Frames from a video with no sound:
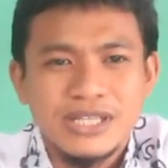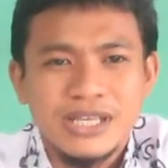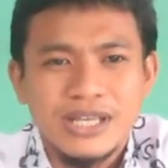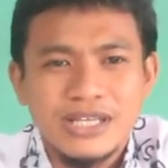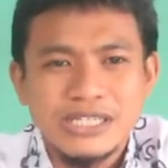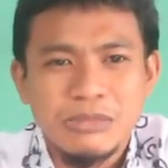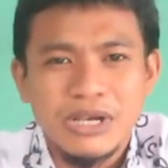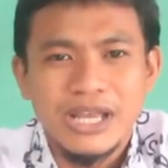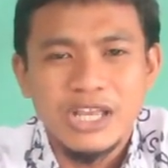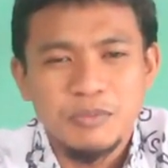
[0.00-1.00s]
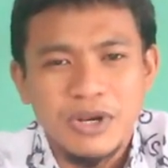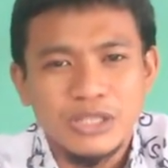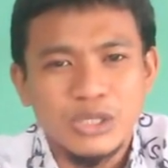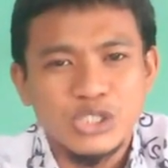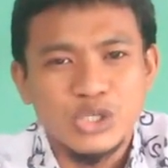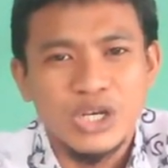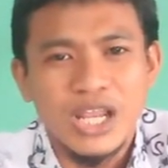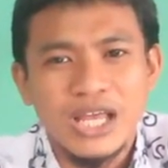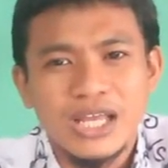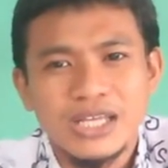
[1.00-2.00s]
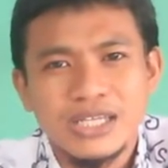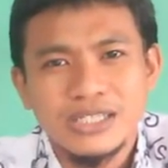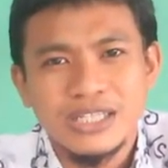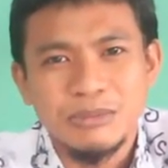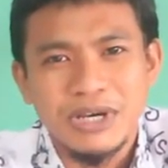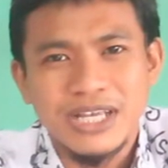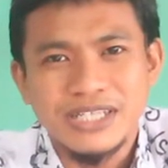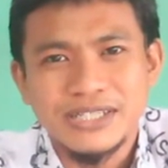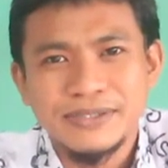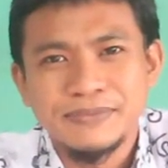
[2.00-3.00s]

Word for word: saya sebagai operator sekolah. Terima kasih.